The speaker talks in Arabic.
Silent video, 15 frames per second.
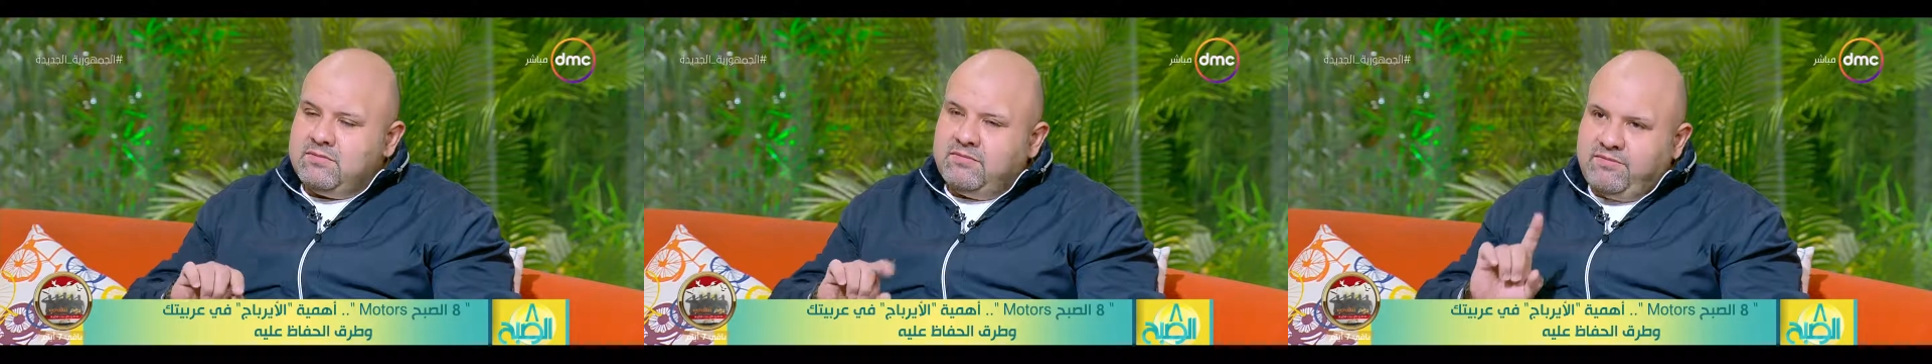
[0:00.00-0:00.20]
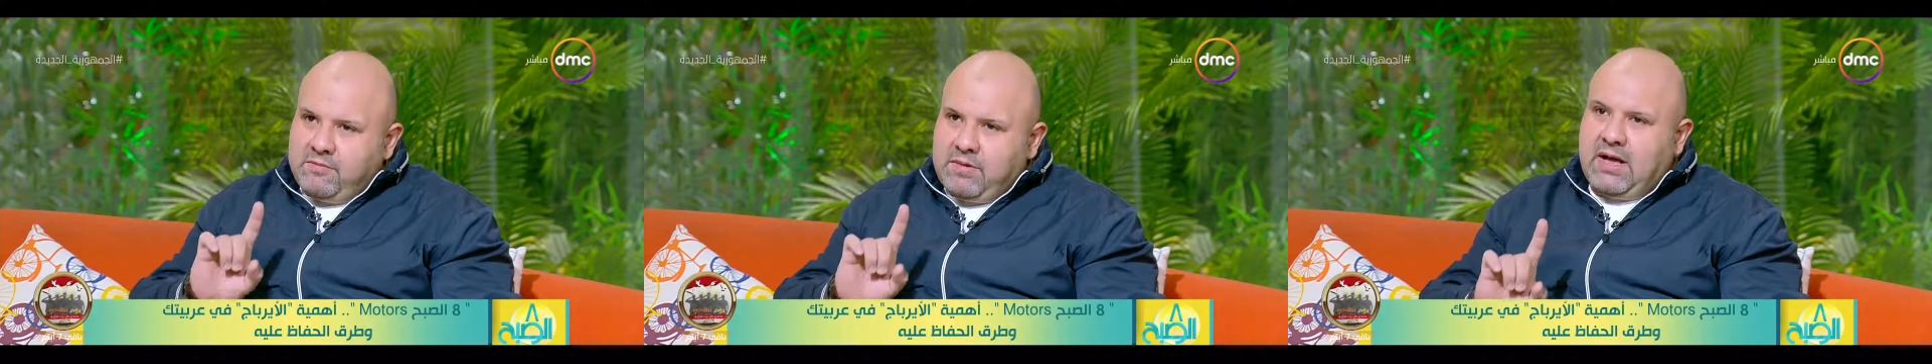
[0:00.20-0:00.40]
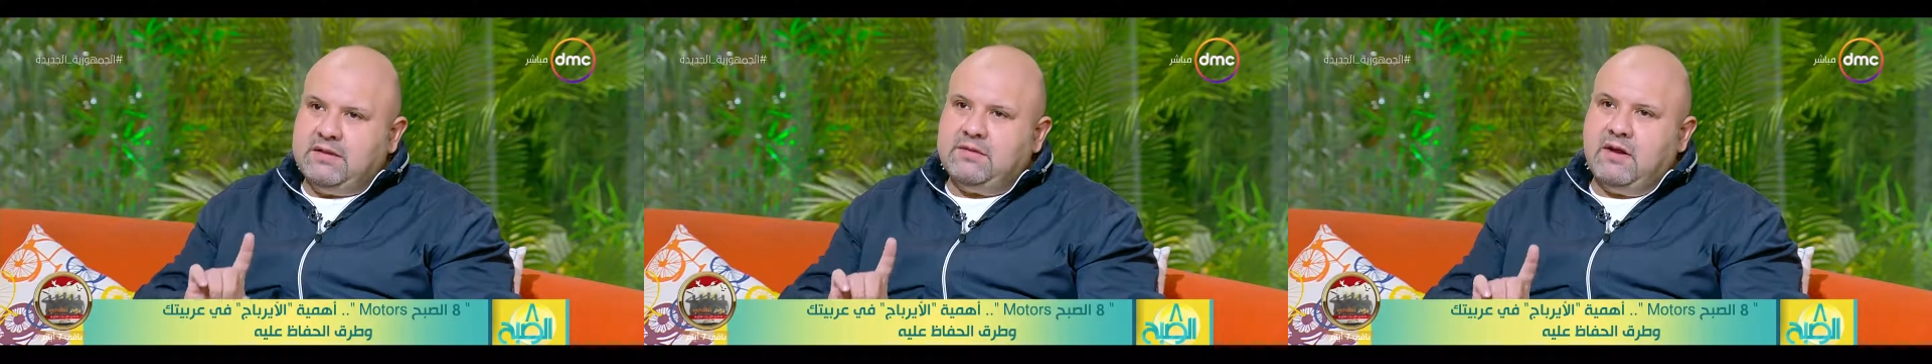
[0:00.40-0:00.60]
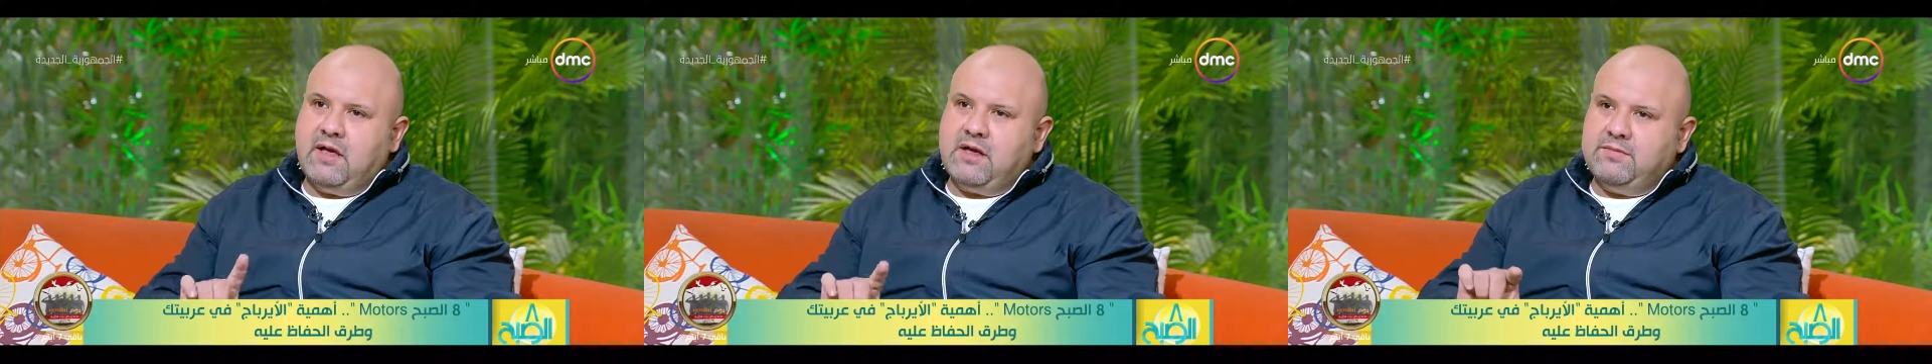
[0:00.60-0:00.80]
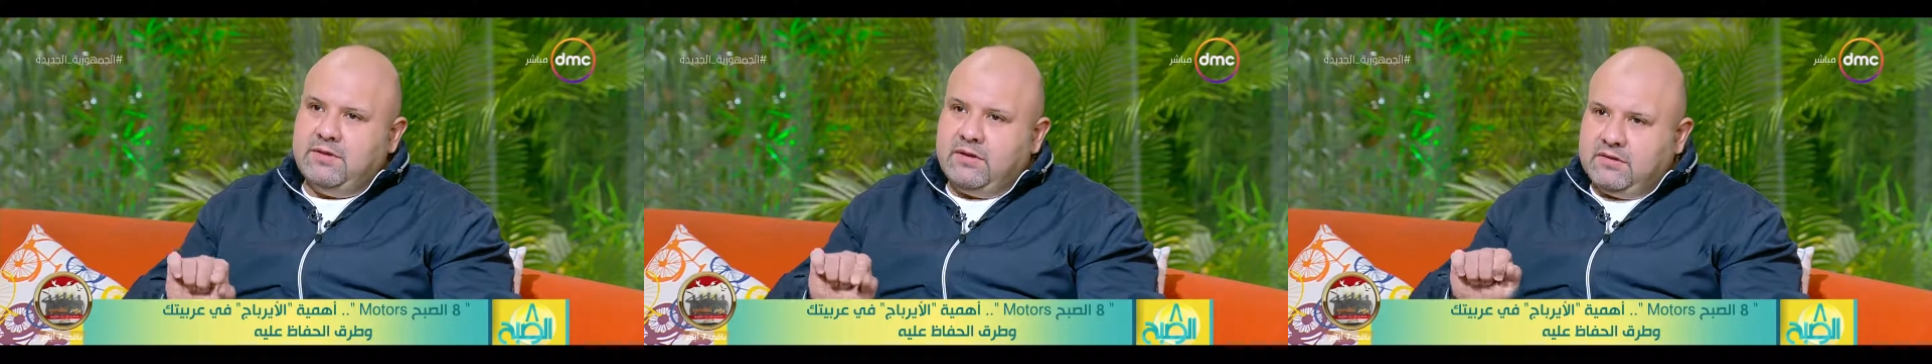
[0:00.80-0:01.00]
في بعض
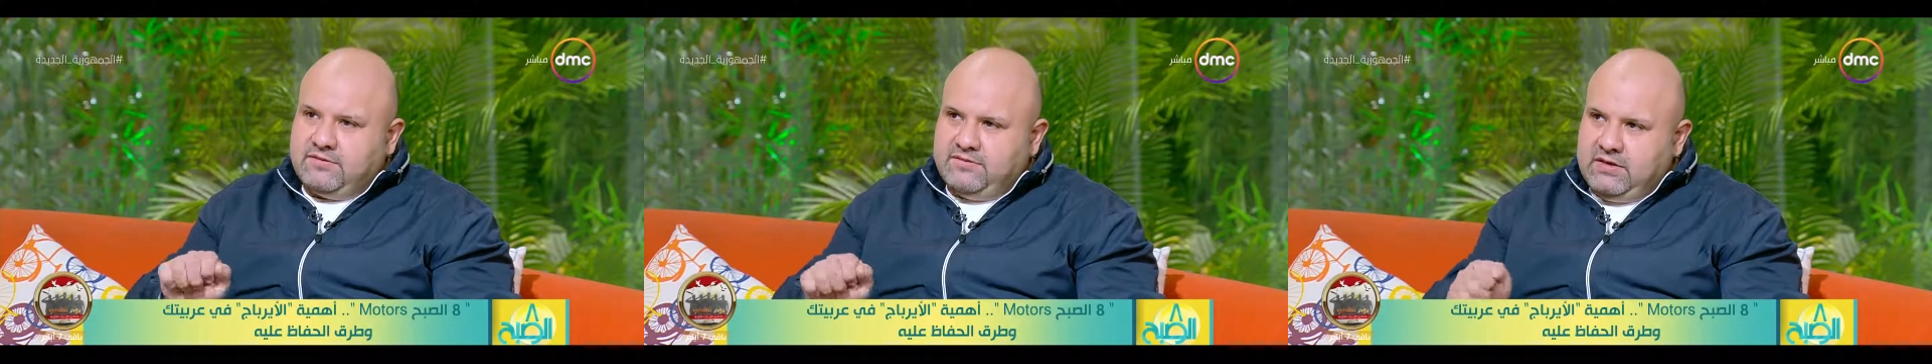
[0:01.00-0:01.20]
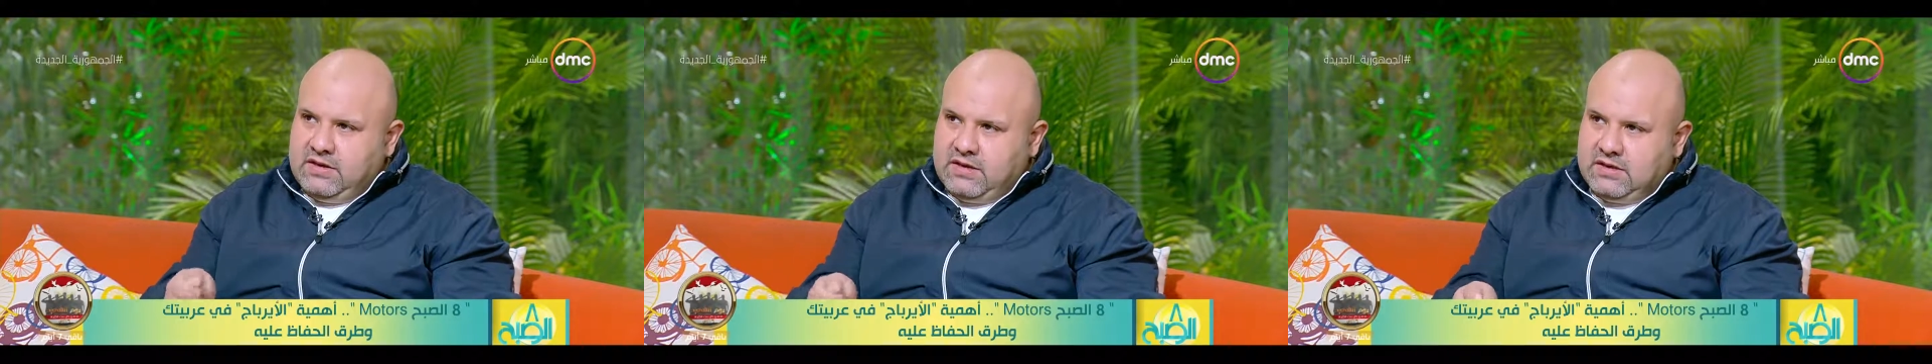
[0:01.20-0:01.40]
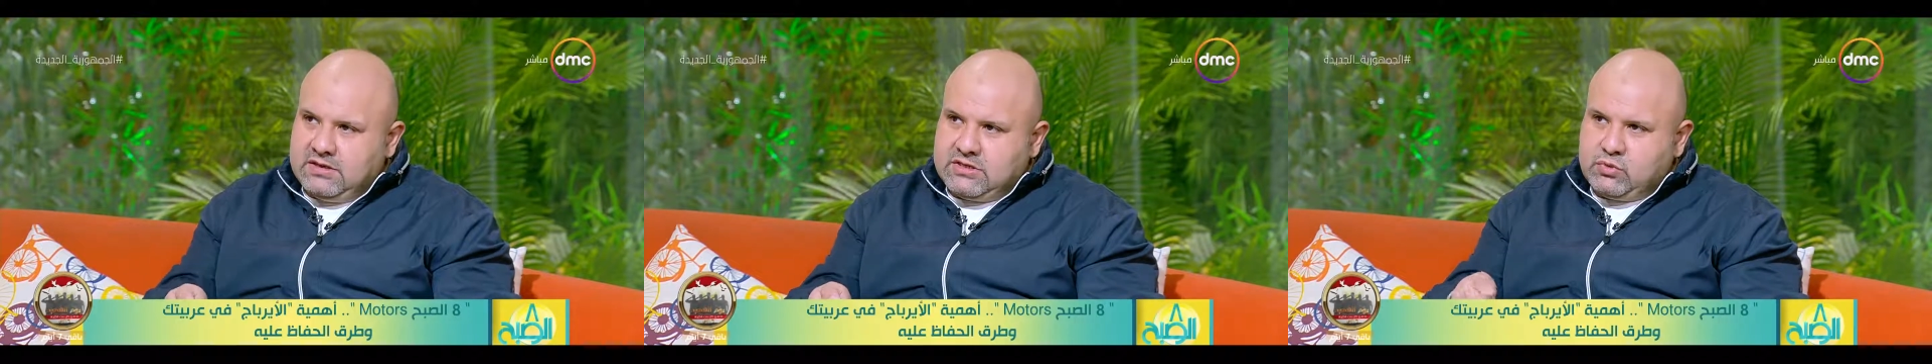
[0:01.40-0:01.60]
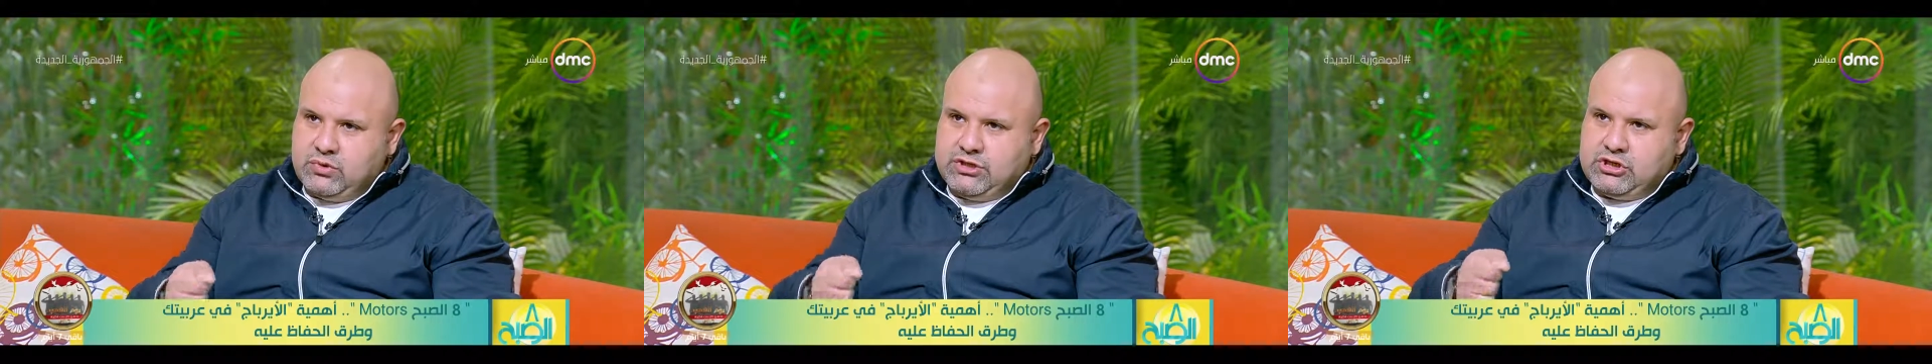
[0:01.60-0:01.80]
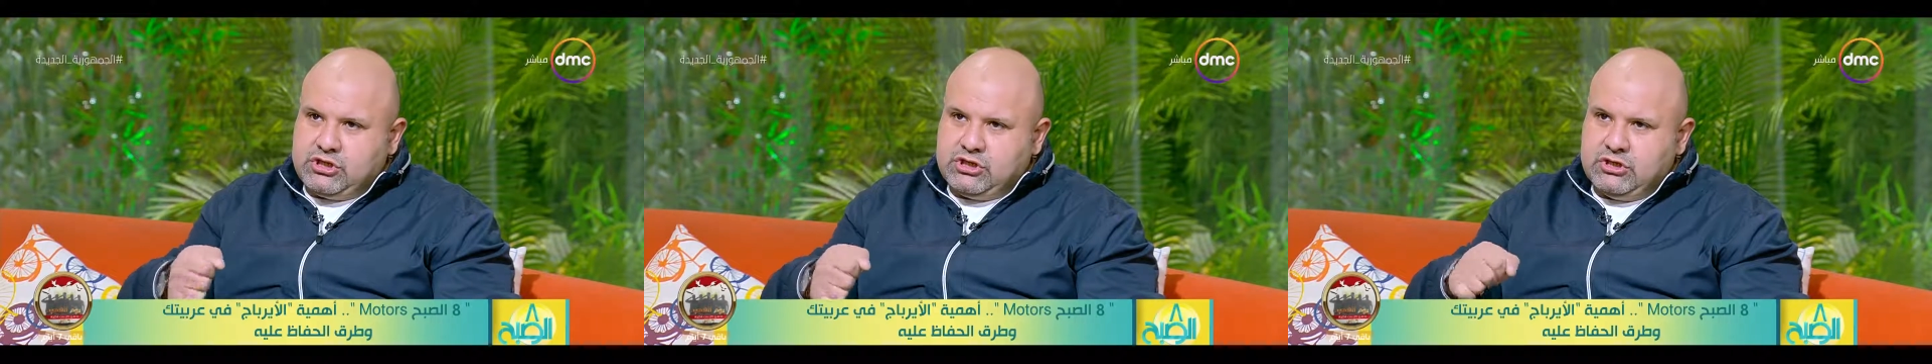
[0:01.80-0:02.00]
العربيات فيها
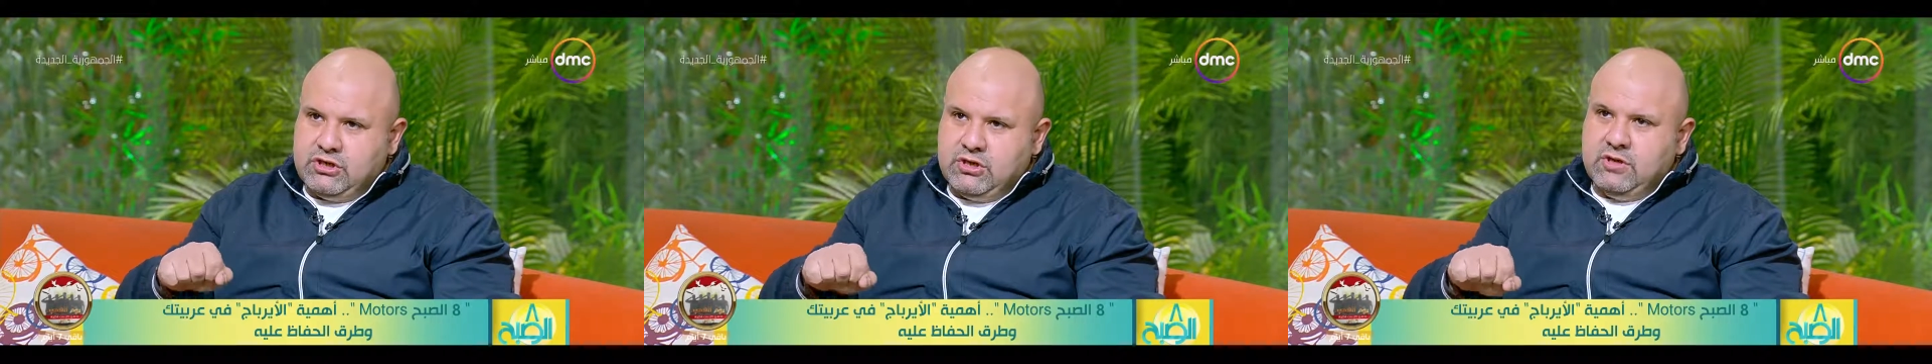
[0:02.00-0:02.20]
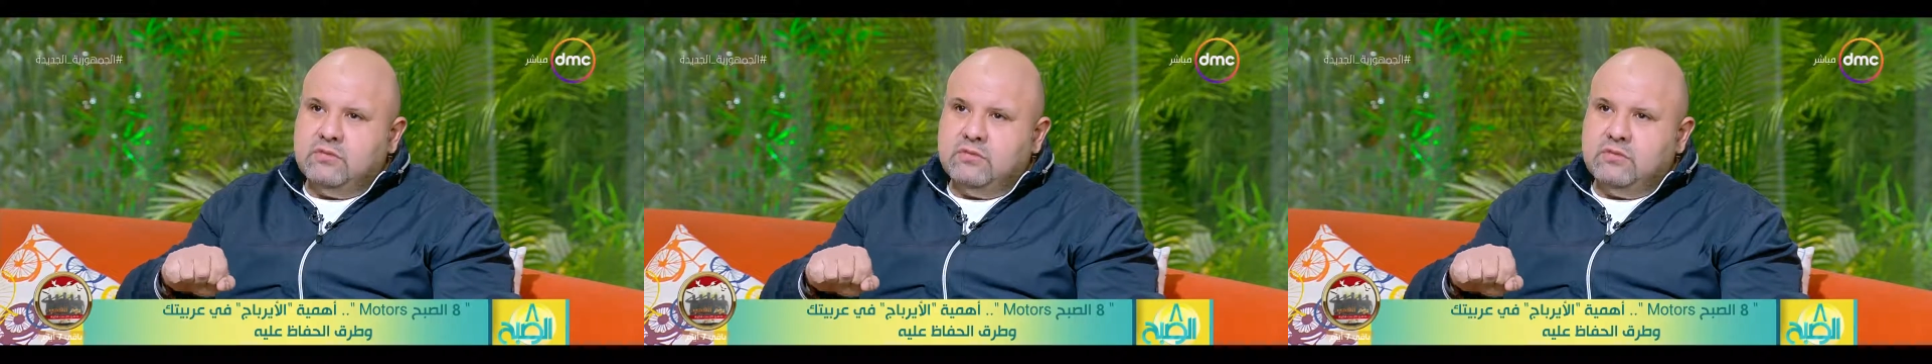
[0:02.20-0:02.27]
سويتش